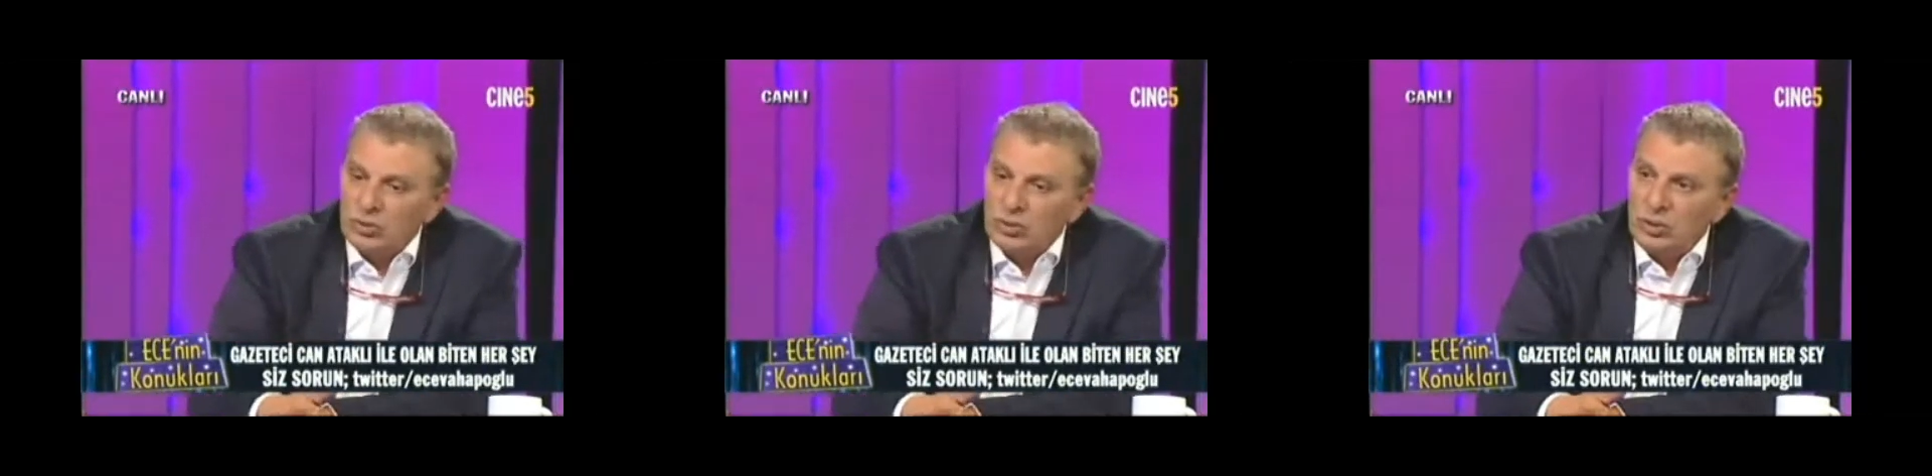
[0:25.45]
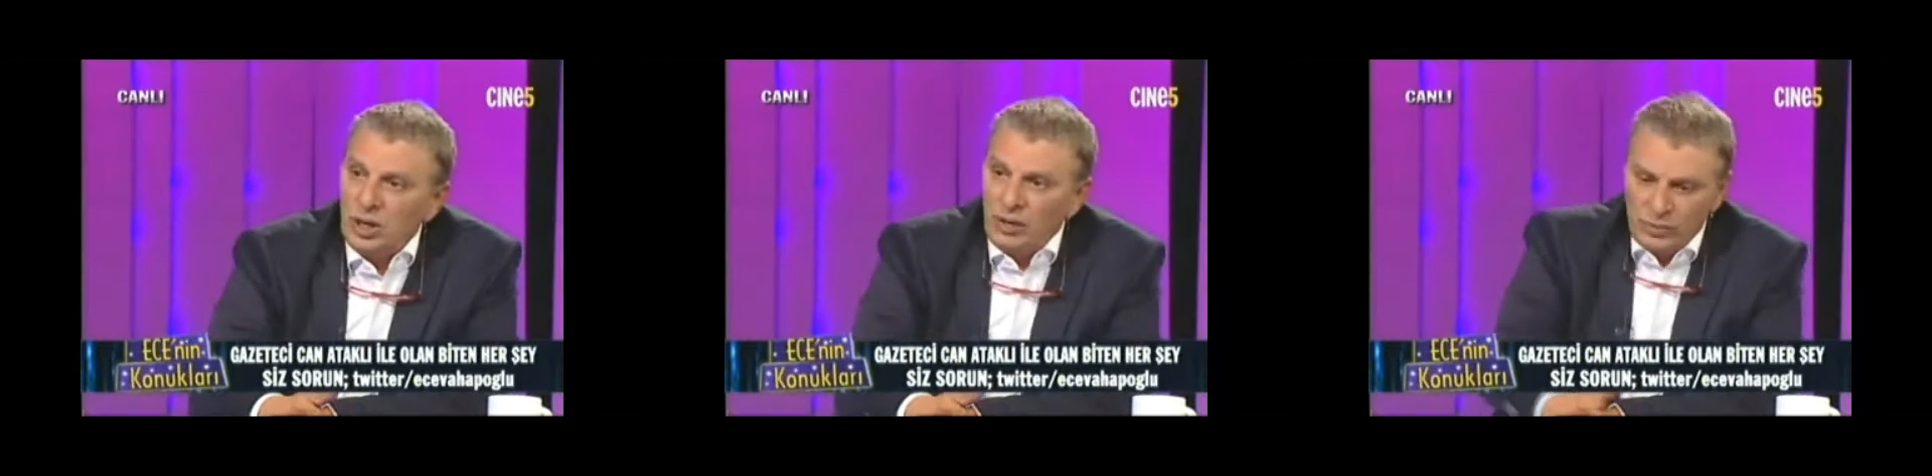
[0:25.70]

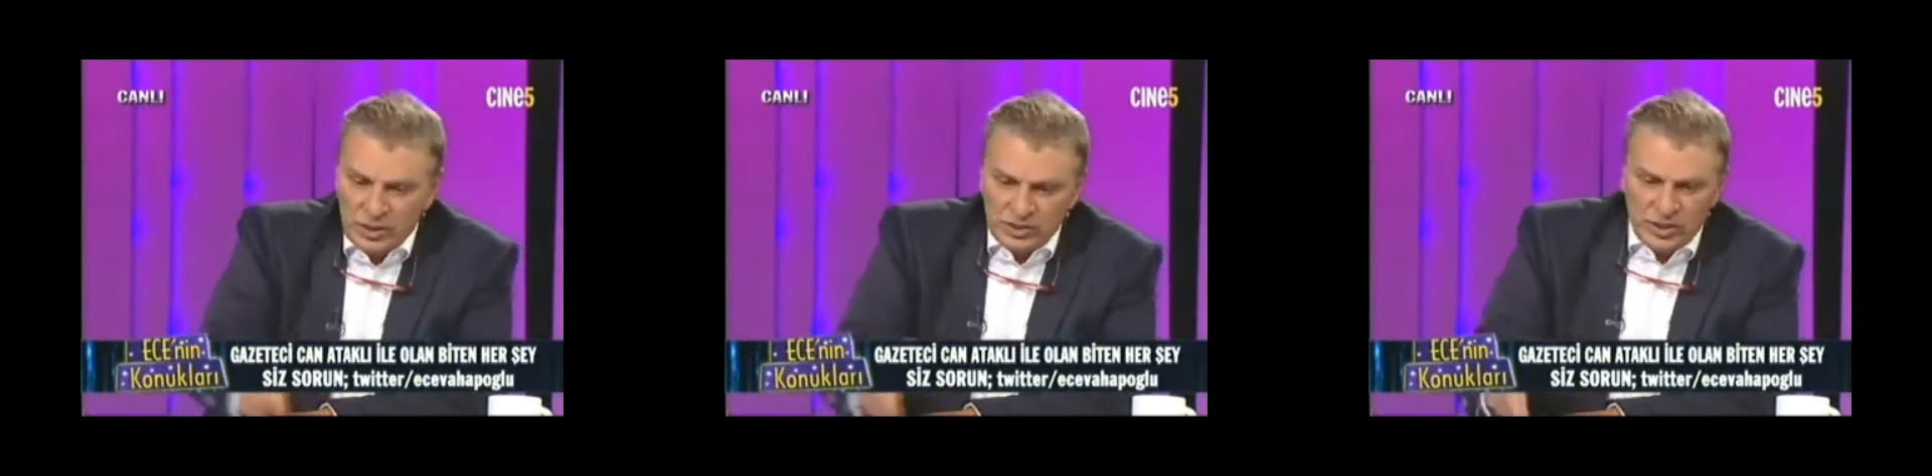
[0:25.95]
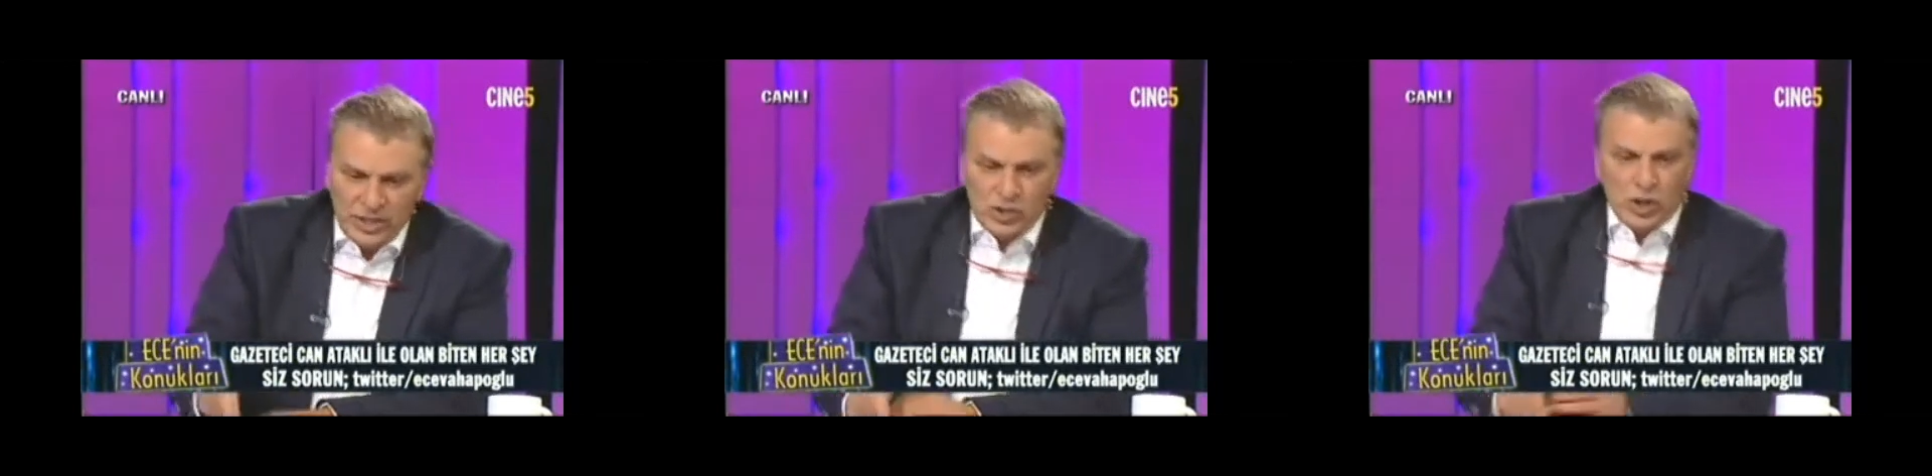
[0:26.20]
Ya evet, ya evet,
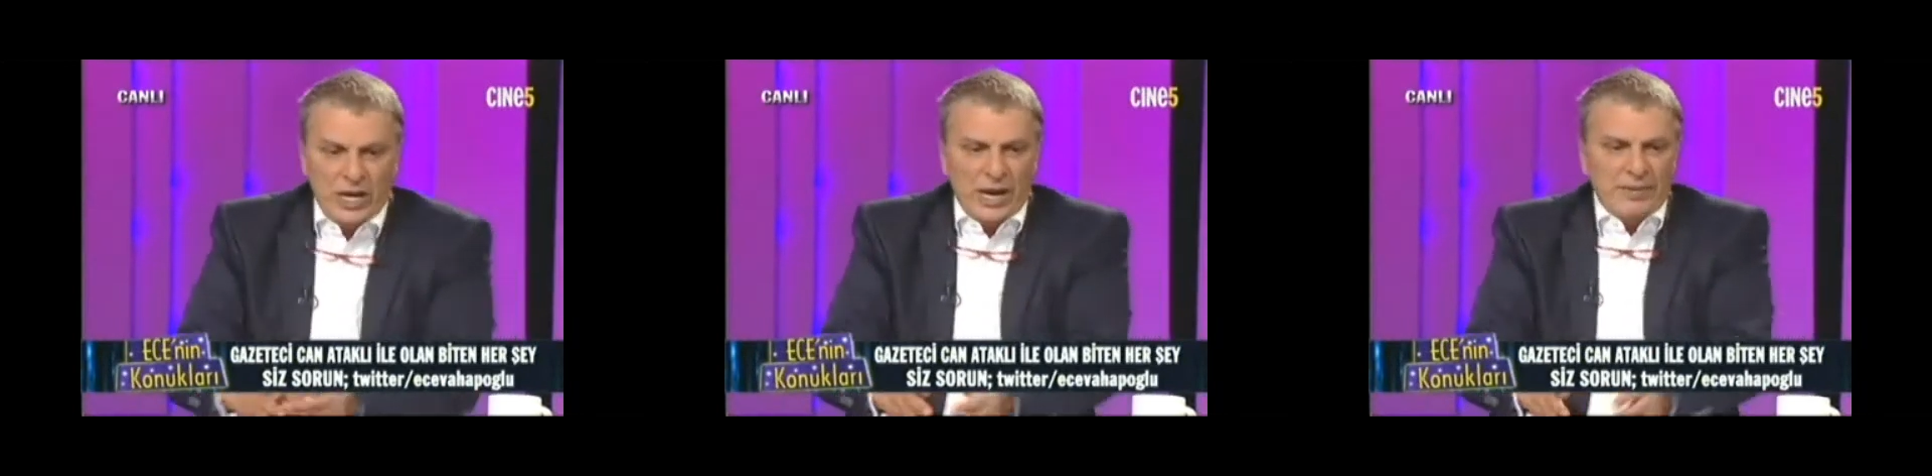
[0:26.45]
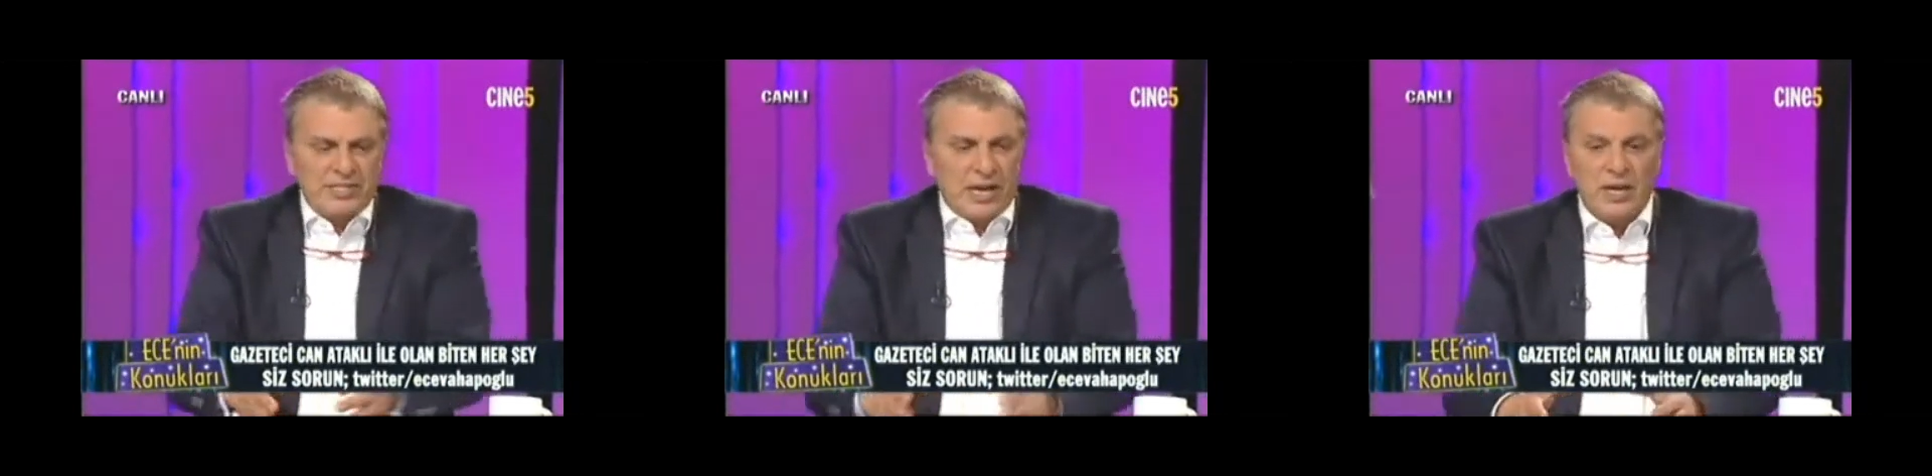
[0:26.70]
yazıyor
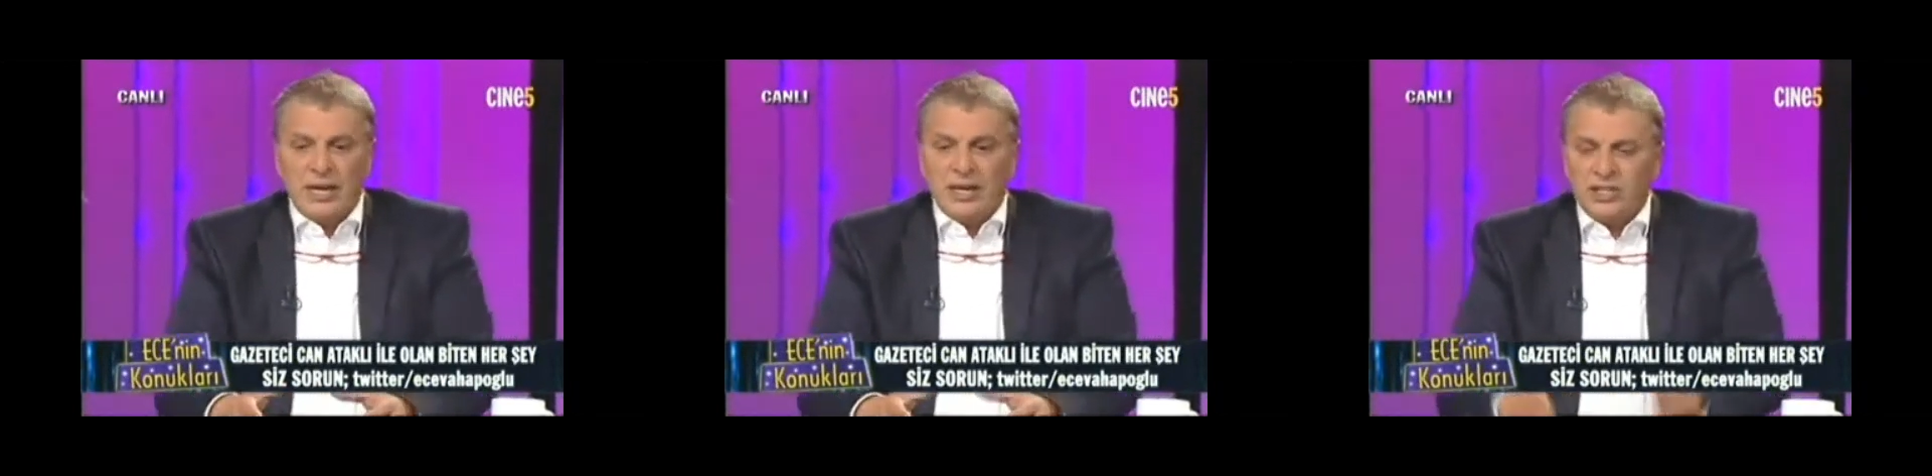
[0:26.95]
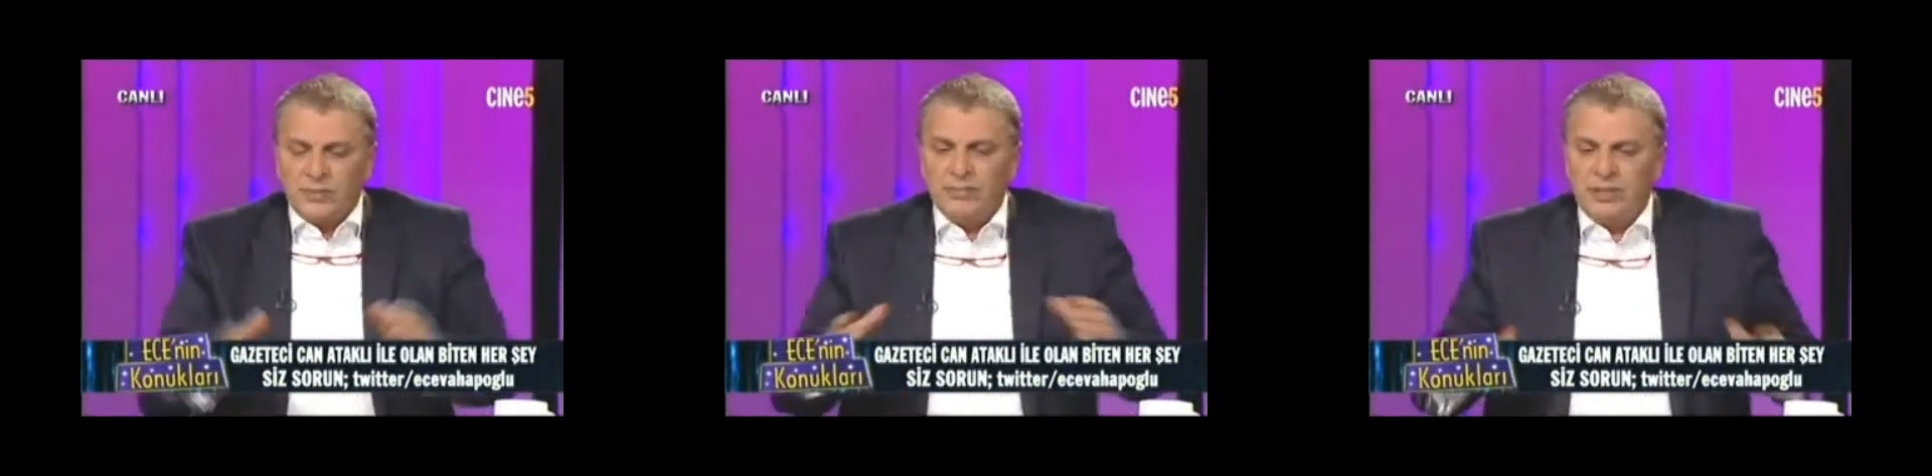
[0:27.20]
yani mesela.
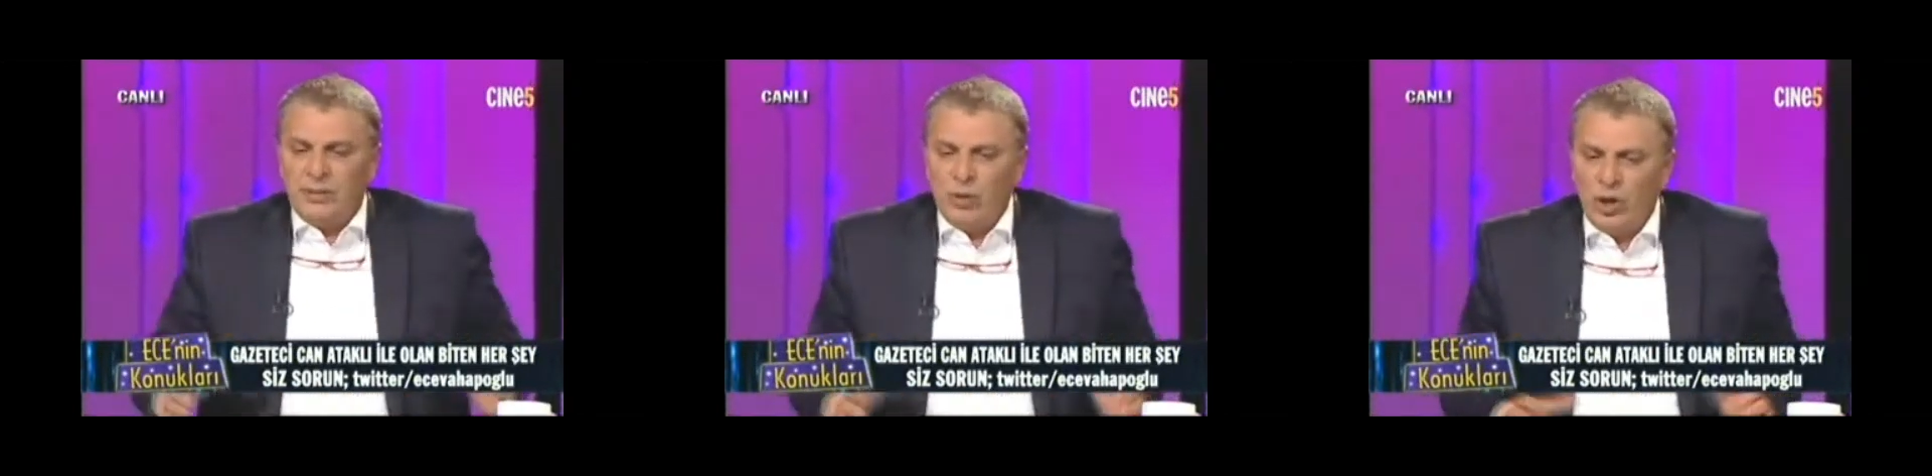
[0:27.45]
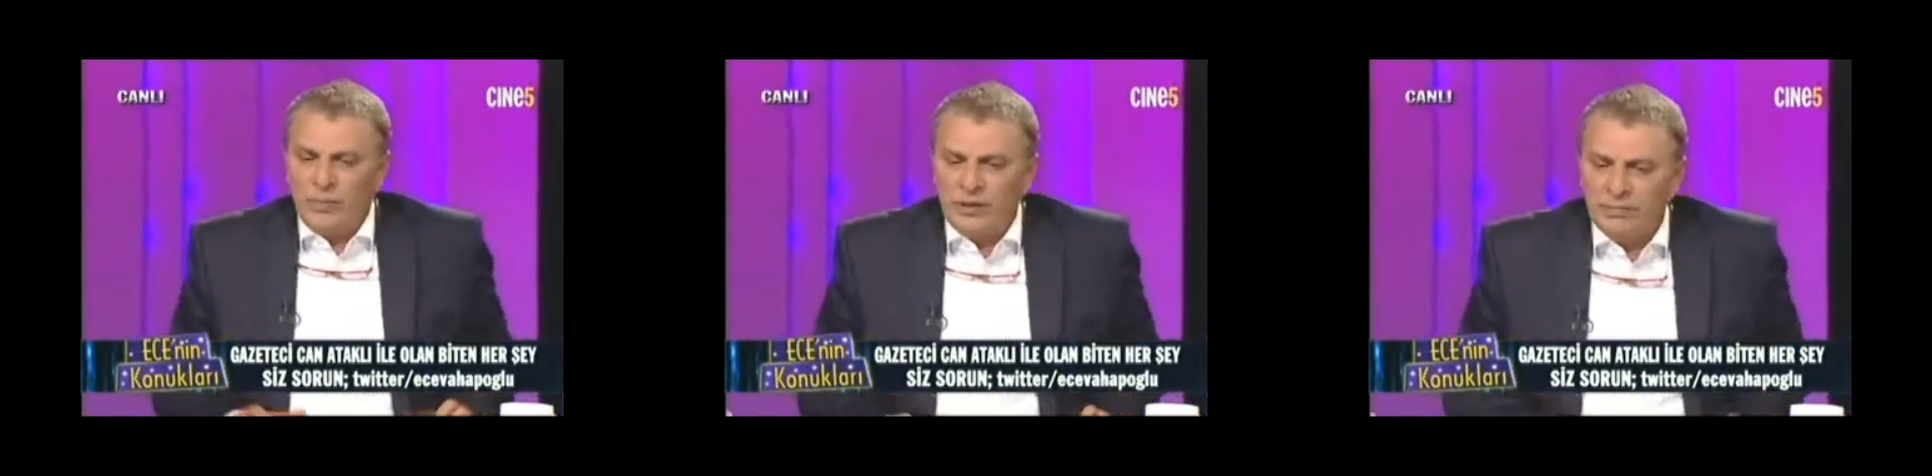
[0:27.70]
Şimdi bir de böyle